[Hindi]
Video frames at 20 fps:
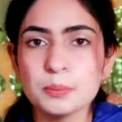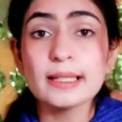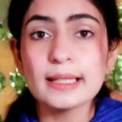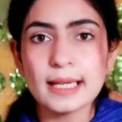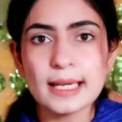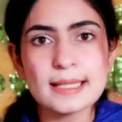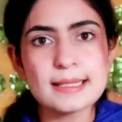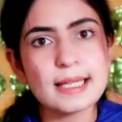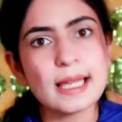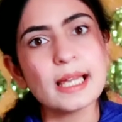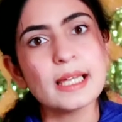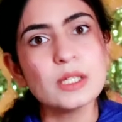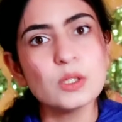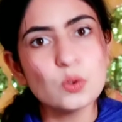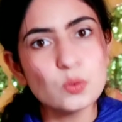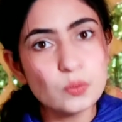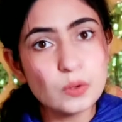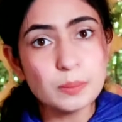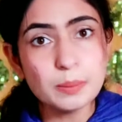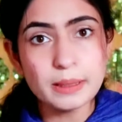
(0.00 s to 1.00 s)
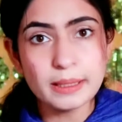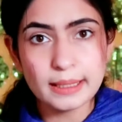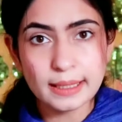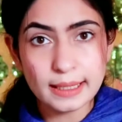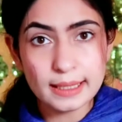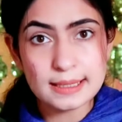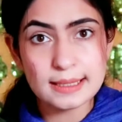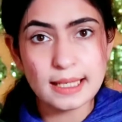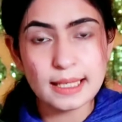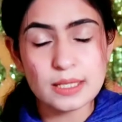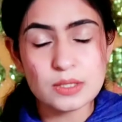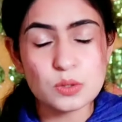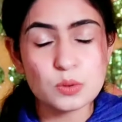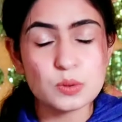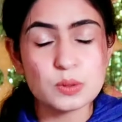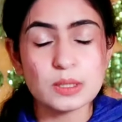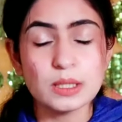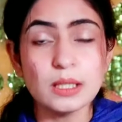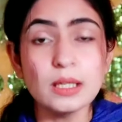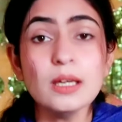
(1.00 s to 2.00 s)
रेज हैं बी रेज हैं जो
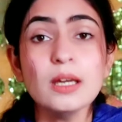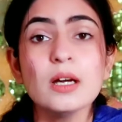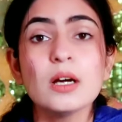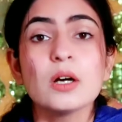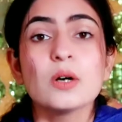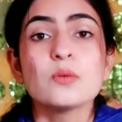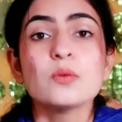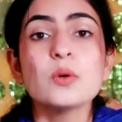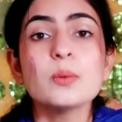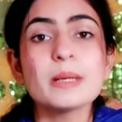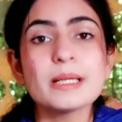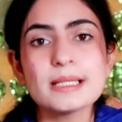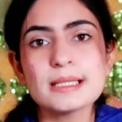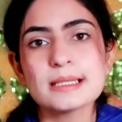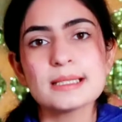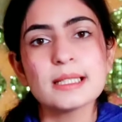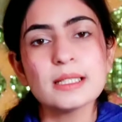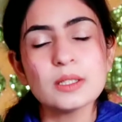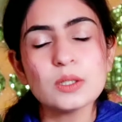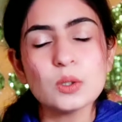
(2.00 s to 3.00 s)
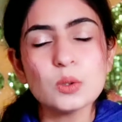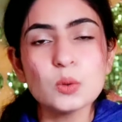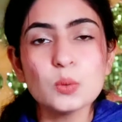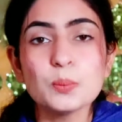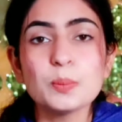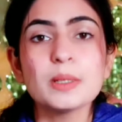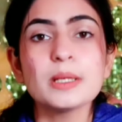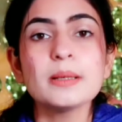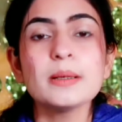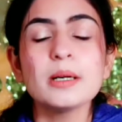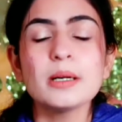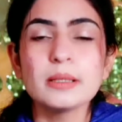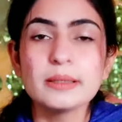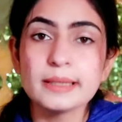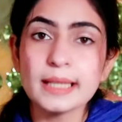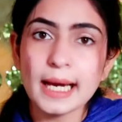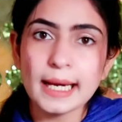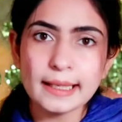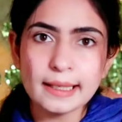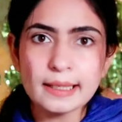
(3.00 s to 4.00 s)
उसकी वो हमारी स्किन के ऊपर
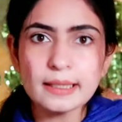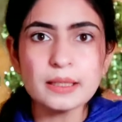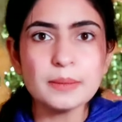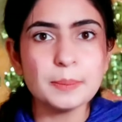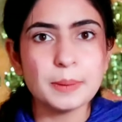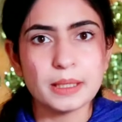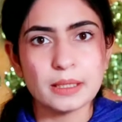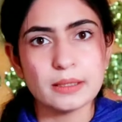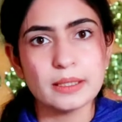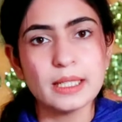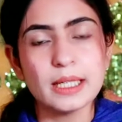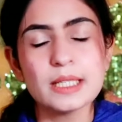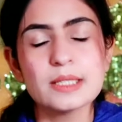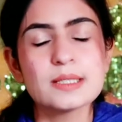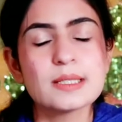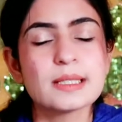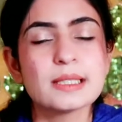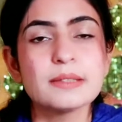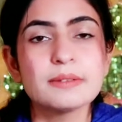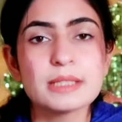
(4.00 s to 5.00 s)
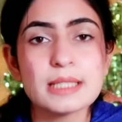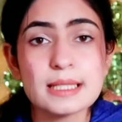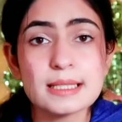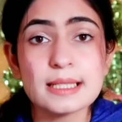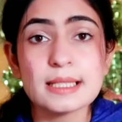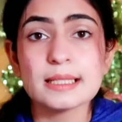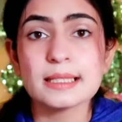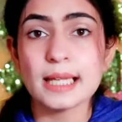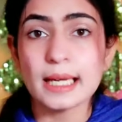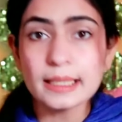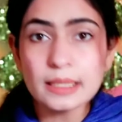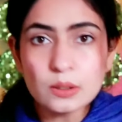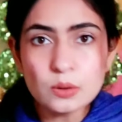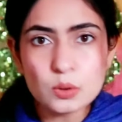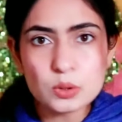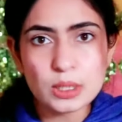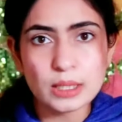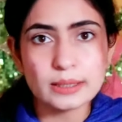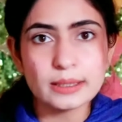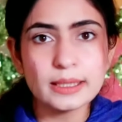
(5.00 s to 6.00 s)
डायरेक्ट पड़ती हैं जिसकी वजह से टैनिंग
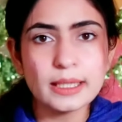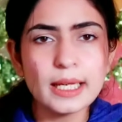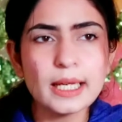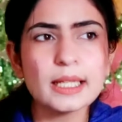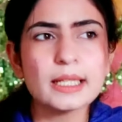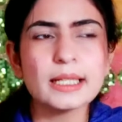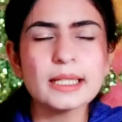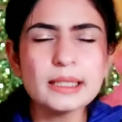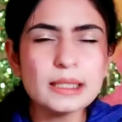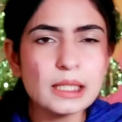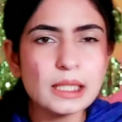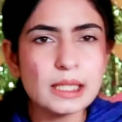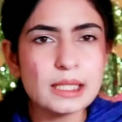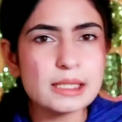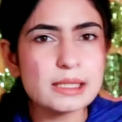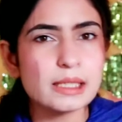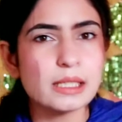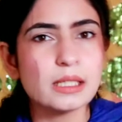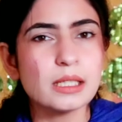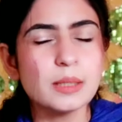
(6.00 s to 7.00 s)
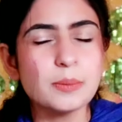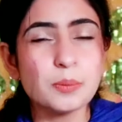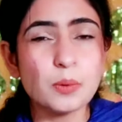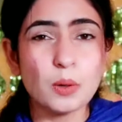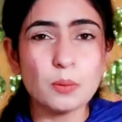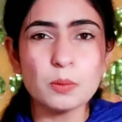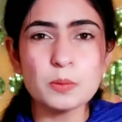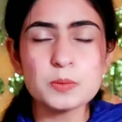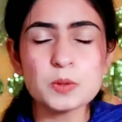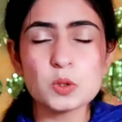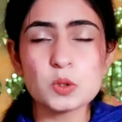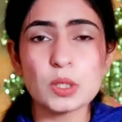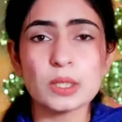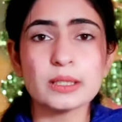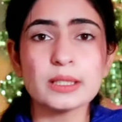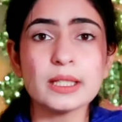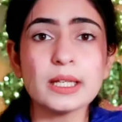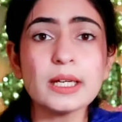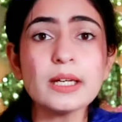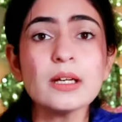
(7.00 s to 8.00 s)
हो जाती है कई तरह की स्किन की प्रॉब्लम्स हो
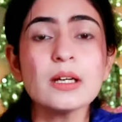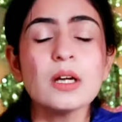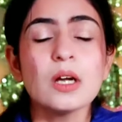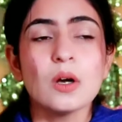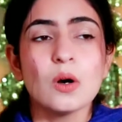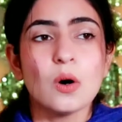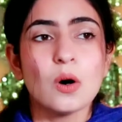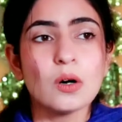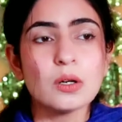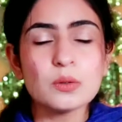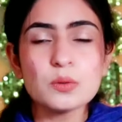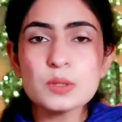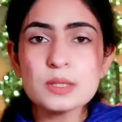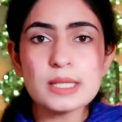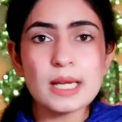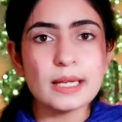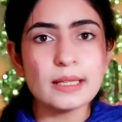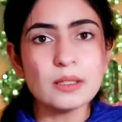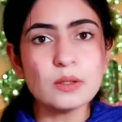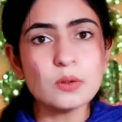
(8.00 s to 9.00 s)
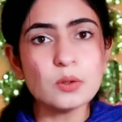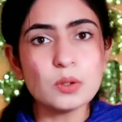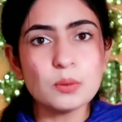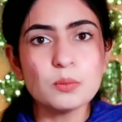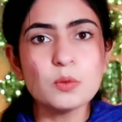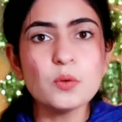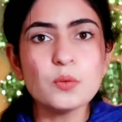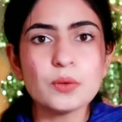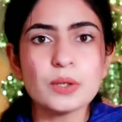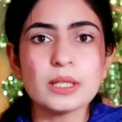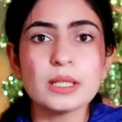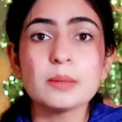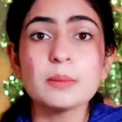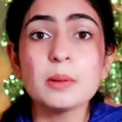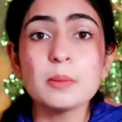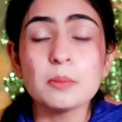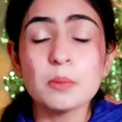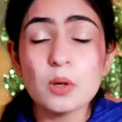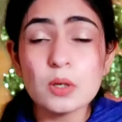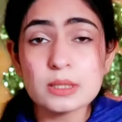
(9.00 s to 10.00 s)
जाती हैं और उस टैनिंग को रिमूव करने
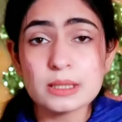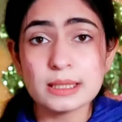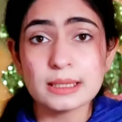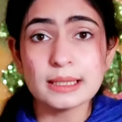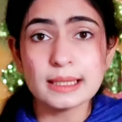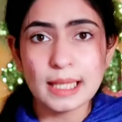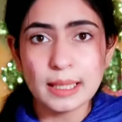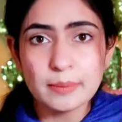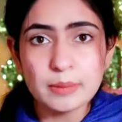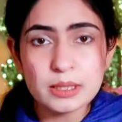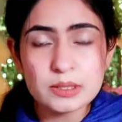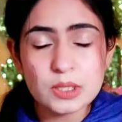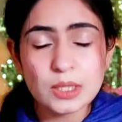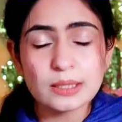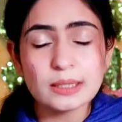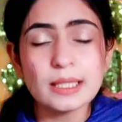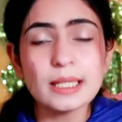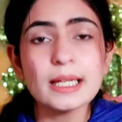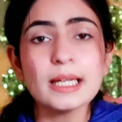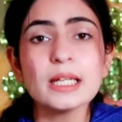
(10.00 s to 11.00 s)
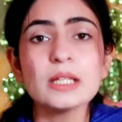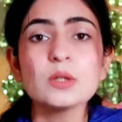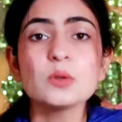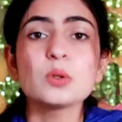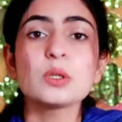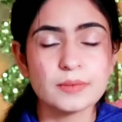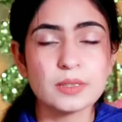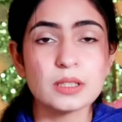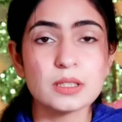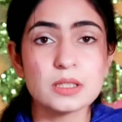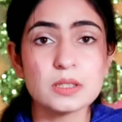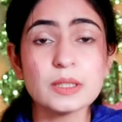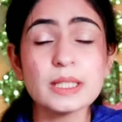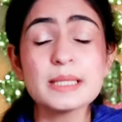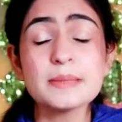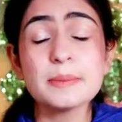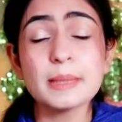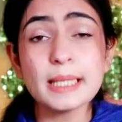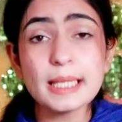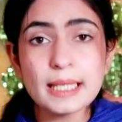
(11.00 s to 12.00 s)
में बहुत ज़्यादा टाइम लग जाता है क्योंकि सो so
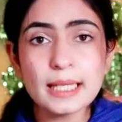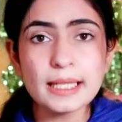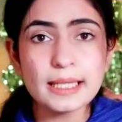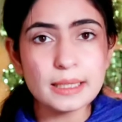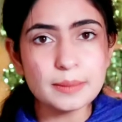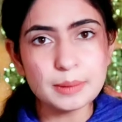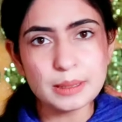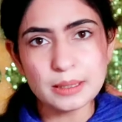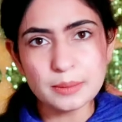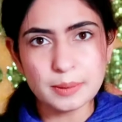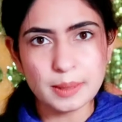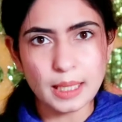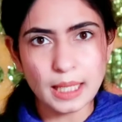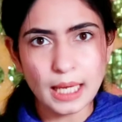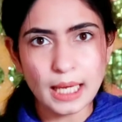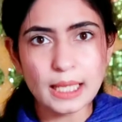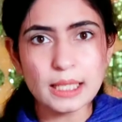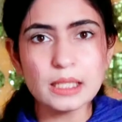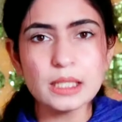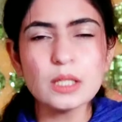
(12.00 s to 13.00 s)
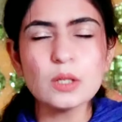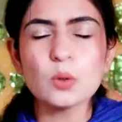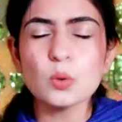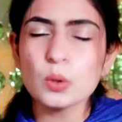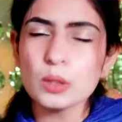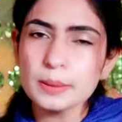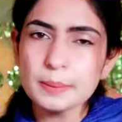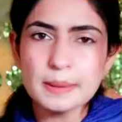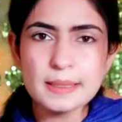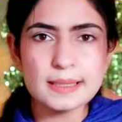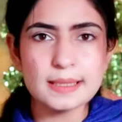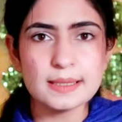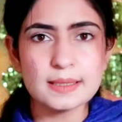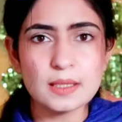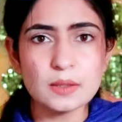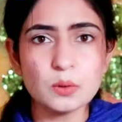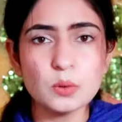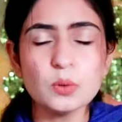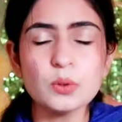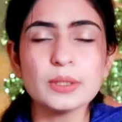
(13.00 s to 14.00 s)
गाइज मेरे कहने का मतलब ये है कि कोई भी
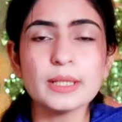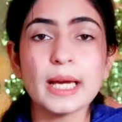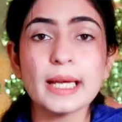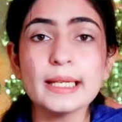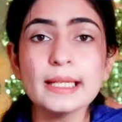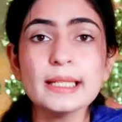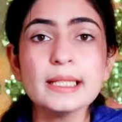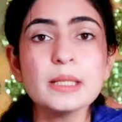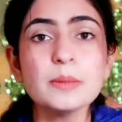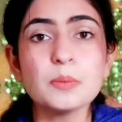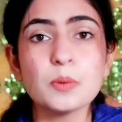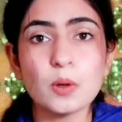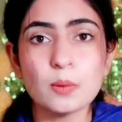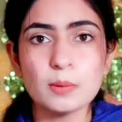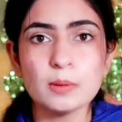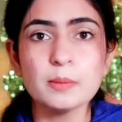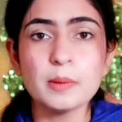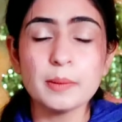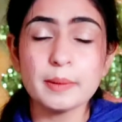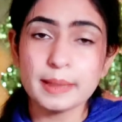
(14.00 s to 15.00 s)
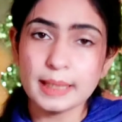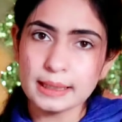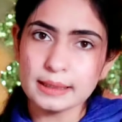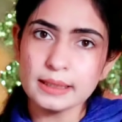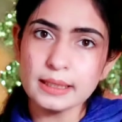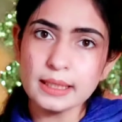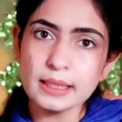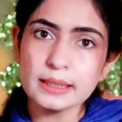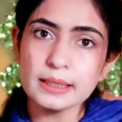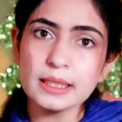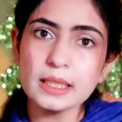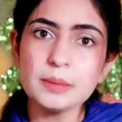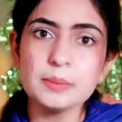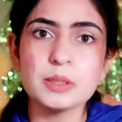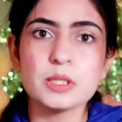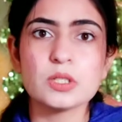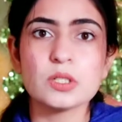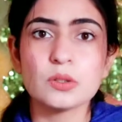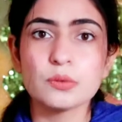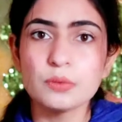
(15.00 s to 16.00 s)
सीज़न हो टैनिंग की प्रॉब्लम हमें रहती रहती है
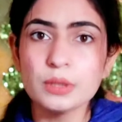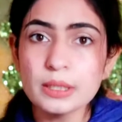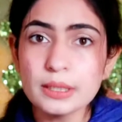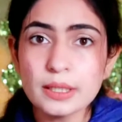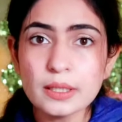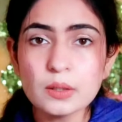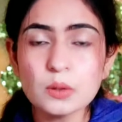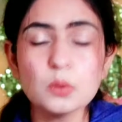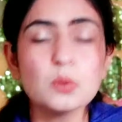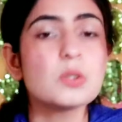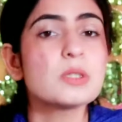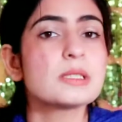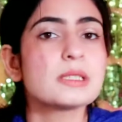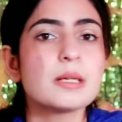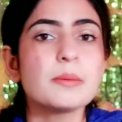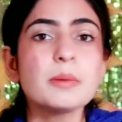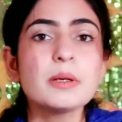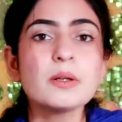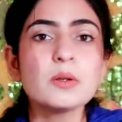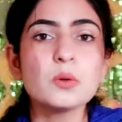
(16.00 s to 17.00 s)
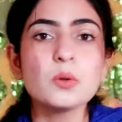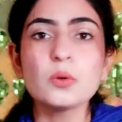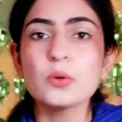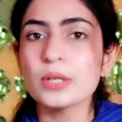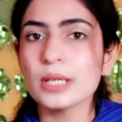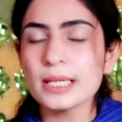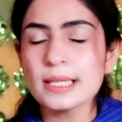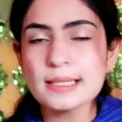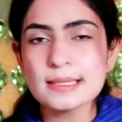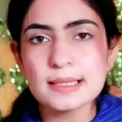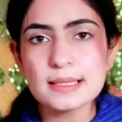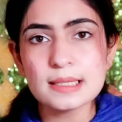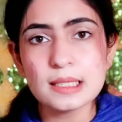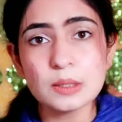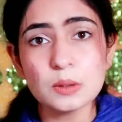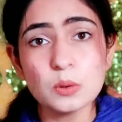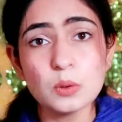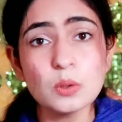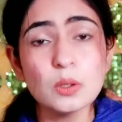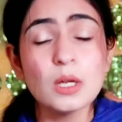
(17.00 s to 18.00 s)
बेशक विंटर हो समर हो रेनी
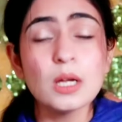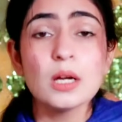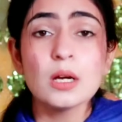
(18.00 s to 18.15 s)
सीज़न हो